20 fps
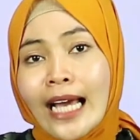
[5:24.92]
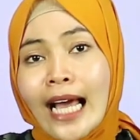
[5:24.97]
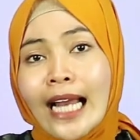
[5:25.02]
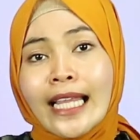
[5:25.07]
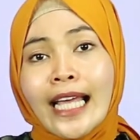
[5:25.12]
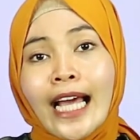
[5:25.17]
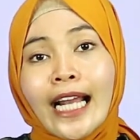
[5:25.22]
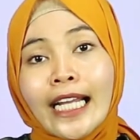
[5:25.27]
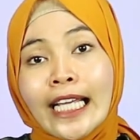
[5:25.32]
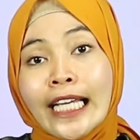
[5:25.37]

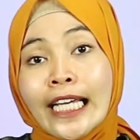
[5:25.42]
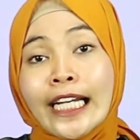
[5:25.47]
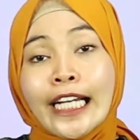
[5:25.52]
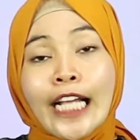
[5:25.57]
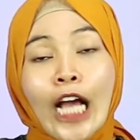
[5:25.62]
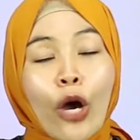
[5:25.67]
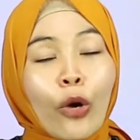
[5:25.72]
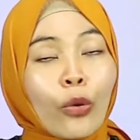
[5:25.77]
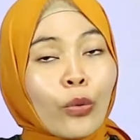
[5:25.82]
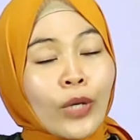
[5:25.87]
kalian ingin
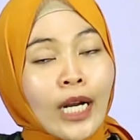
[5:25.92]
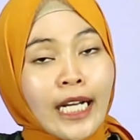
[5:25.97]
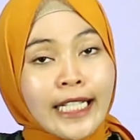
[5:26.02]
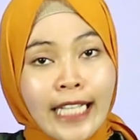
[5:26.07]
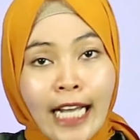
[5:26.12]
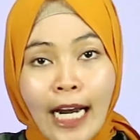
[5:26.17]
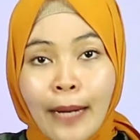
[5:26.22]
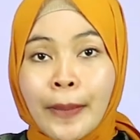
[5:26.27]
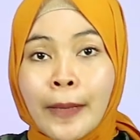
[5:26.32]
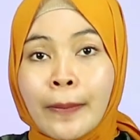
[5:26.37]
yang
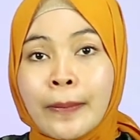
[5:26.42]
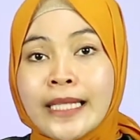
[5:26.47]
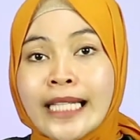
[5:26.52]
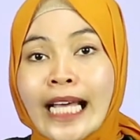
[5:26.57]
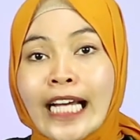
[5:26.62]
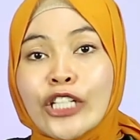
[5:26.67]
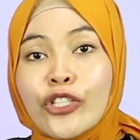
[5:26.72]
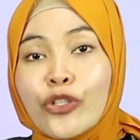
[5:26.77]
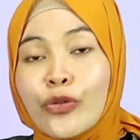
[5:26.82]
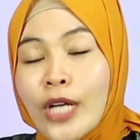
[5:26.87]
ukurannya lebih
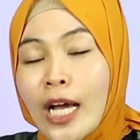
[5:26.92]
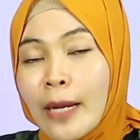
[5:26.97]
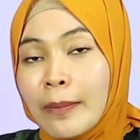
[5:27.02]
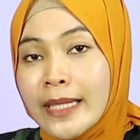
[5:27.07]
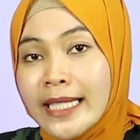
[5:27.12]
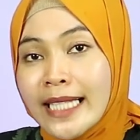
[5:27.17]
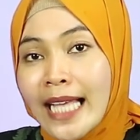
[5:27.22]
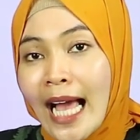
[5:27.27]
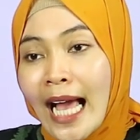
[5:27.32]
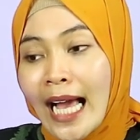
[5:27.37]
besar juga
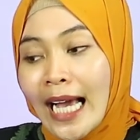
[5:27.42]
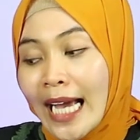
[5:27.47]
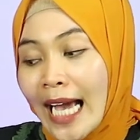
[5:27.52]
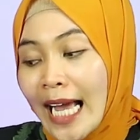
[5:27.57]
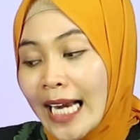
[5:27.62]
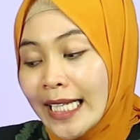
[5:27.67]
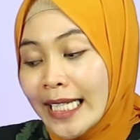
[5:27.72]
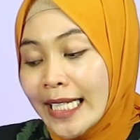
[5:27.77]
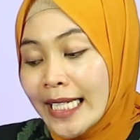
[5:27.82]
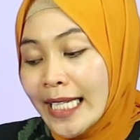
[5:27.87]
bisa.
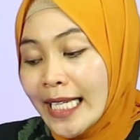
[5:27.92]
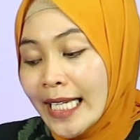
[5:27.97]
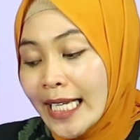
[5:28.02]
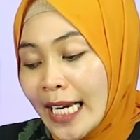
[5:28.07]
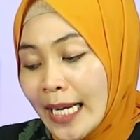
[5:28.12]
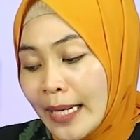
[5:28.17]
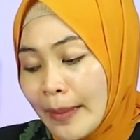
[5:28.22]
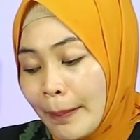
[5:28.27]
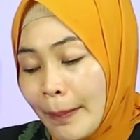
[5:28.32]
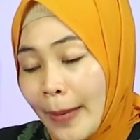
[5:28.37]
Kali ini
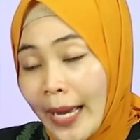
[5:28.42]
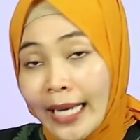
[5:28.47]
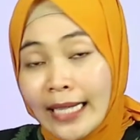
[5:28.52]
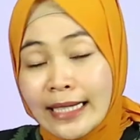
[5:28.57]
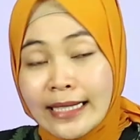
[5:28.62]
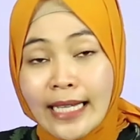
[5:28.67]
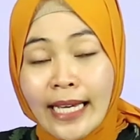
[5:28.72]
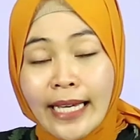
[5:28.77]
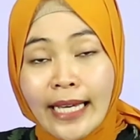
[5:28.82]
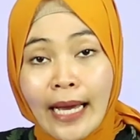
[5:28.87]
kan
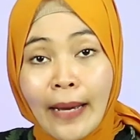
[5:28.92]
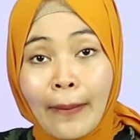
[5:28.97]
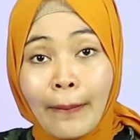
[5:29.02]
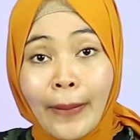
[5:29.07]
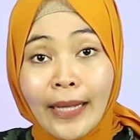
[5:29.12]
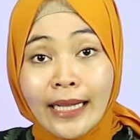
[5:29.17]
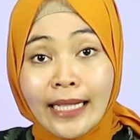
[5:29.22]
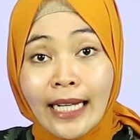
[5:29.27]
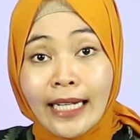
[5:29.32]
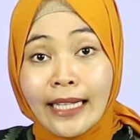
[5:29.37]
paketnya yang
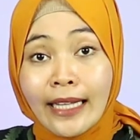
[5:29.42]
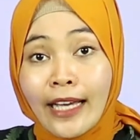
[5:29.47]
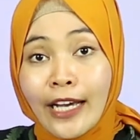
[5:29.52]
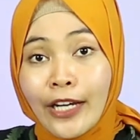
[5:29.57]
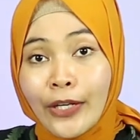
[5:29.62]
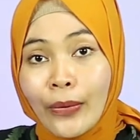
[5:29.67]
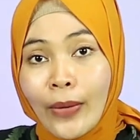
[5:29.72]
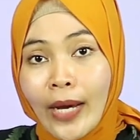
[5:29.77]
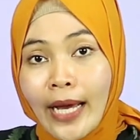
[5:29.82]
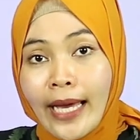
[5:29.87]
4 kali
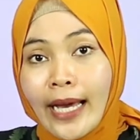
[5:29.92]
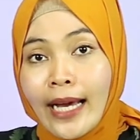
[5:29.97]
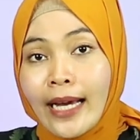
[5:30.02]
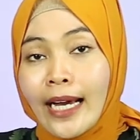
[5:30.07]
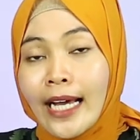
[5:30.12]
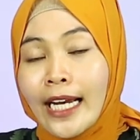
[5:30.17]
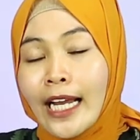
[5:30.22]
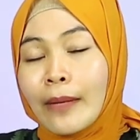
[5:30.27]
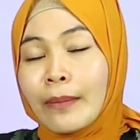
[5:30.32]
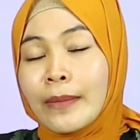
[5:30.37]
32 ya.
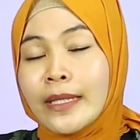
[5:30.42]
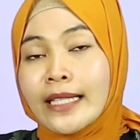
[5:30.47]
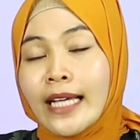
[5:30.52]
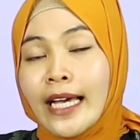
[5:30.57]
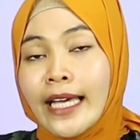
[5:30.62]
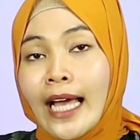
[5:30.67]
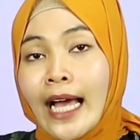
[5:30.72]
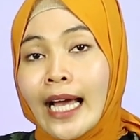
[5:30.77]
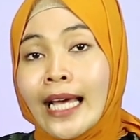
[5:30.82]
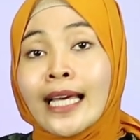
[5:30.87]
Kalian
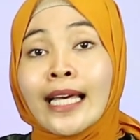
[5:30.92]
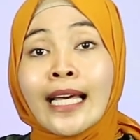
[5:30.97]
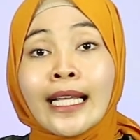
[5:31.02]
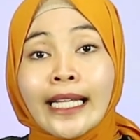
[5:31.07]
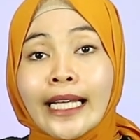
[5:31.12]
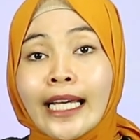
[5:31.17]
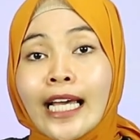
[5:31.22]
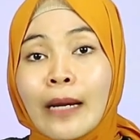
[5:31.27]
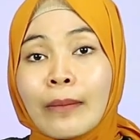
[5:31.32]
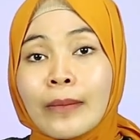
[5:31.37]
bisa yang
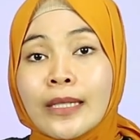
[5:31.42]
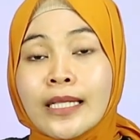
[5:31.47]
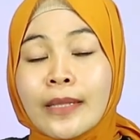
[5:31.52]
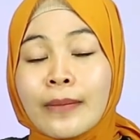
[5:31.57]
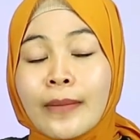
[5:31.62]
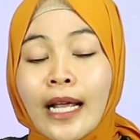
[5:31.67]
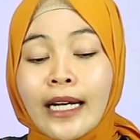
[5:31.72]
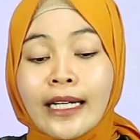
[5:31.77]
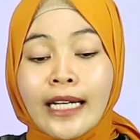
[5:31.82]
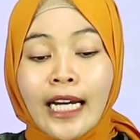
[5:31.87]

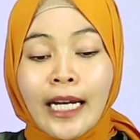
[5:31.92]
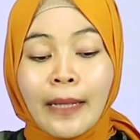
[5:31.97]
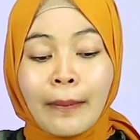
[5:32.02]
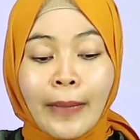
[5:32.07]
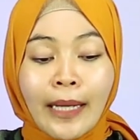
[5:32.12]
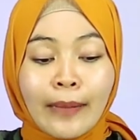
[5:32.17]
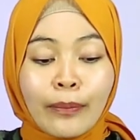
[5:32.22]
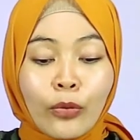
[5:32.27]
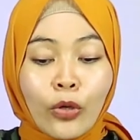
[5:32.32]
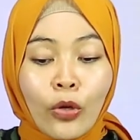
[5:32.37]
sembilan kali
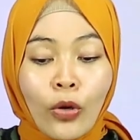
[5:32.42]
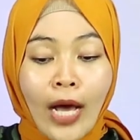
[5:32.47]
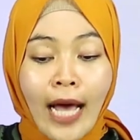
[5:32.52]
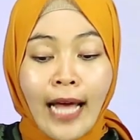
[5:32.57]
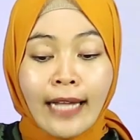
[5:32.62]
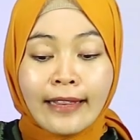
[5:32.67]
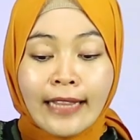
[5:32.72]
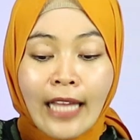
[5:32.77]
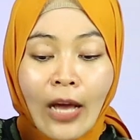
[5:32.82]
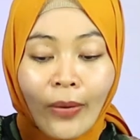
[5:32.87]
40
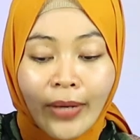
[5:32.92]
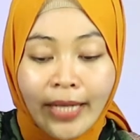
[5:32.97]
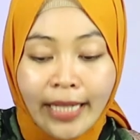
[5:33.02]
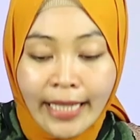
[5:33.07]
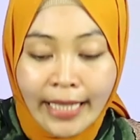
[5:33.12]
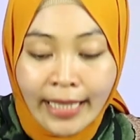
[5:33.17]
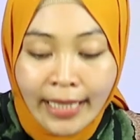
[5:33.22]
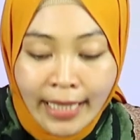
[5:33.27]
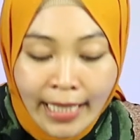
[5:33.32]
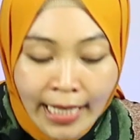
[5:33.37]
atau
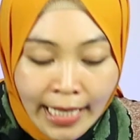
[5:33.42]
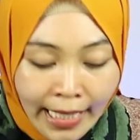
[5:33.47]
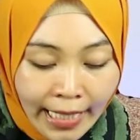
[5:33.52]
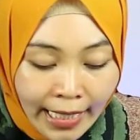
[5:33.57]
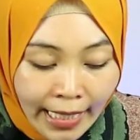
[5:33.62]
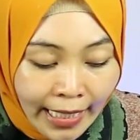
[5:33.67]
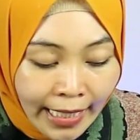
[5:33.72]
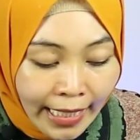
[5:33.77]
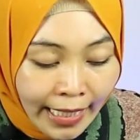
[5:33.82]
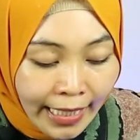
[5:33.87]
ini
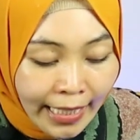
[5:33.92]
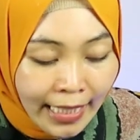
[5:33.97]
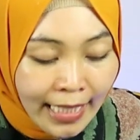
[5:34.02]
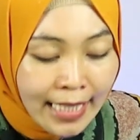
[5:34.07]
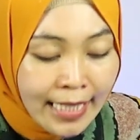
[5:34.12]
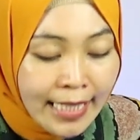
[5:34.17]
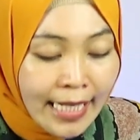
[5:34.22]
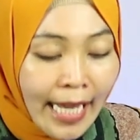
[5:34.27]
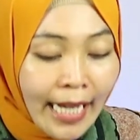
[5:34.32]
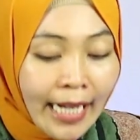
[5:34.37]

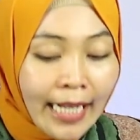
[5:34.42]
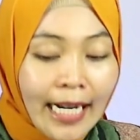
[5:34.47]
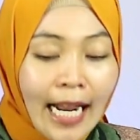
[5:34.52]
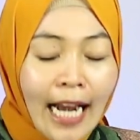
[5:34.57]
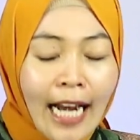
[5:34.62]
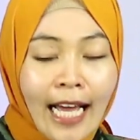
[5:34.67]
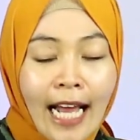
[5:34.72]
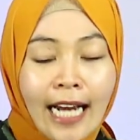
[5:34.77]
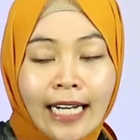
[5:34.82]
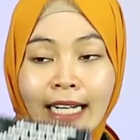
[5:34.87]
ini saya
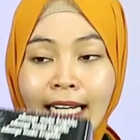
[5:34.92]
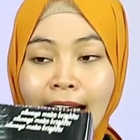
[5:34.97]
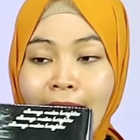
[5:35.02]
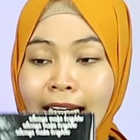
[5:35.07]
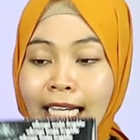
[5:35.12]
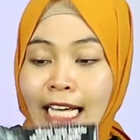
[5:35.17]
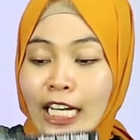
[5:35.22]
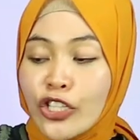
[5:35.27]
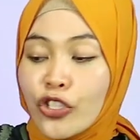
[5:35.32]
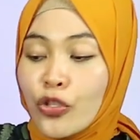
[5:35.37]
kenalkan ke
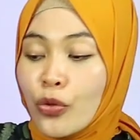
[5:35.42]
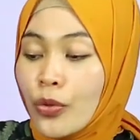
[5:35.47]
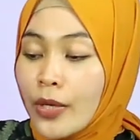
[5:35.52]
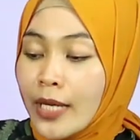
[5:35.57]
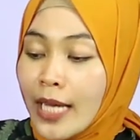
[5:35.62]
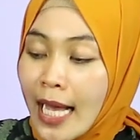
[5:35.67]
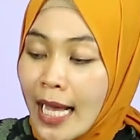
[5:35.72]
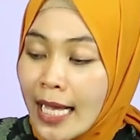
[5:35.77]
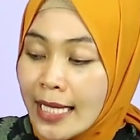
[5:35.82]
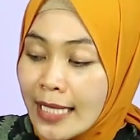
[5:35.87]
kalian
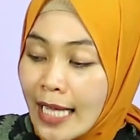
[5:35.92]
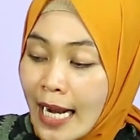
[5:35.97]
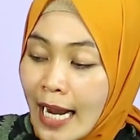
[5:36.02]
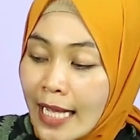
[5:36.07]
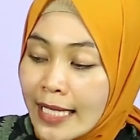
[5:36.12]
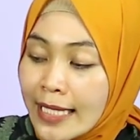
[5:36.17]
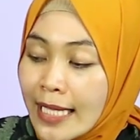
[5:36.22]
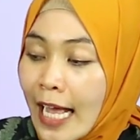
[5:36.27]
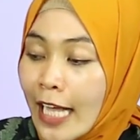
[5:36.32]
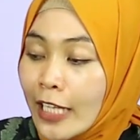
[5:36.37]
juga
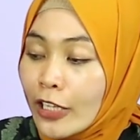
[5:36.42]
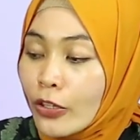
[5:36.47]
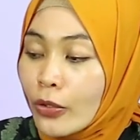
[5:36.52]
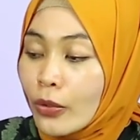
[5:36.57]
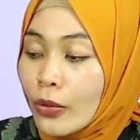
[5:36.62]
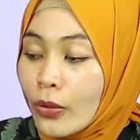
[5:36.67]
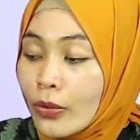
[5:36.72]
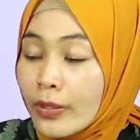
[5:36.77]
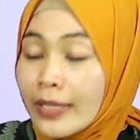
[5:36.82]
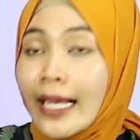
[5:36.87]
salah
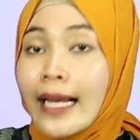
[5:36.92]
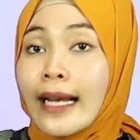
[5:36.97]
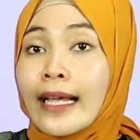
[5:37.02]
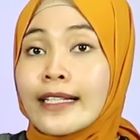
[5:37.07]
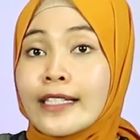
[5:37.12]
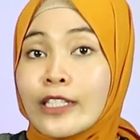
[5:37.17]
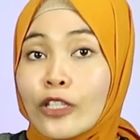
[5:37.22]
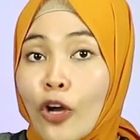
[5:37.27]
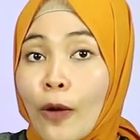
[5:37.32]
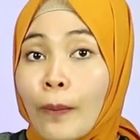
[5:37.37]
satu
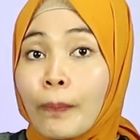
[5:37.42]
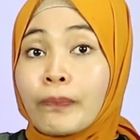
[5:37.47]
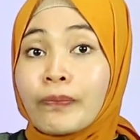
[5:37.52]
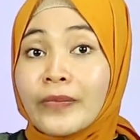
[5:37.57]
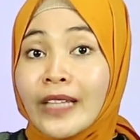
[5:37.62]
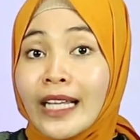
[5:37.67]
teleskop